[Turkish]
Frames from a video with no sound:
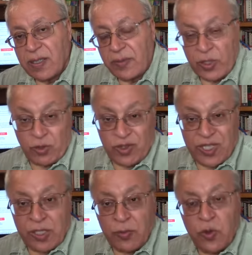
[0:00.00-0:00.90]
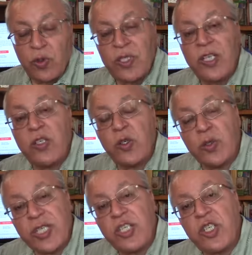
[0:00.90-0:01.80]
Ama Türkiye'de bunu ortaya,
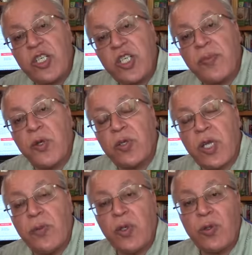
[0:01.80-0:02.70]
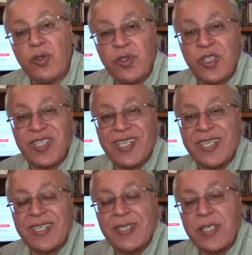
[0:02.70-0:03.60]
ortaya çıkacak bir ortam yok. Çünkü
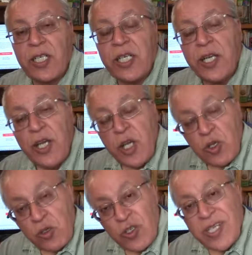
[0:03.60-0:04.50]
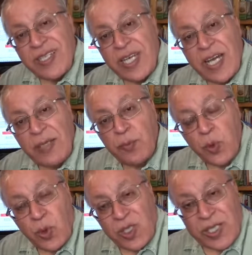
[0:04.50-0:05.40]
tarikatları gözeten,
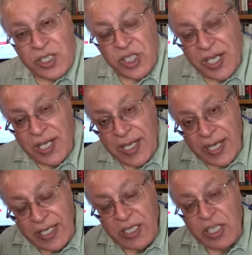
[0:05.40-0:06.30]
pul, şeyleyen,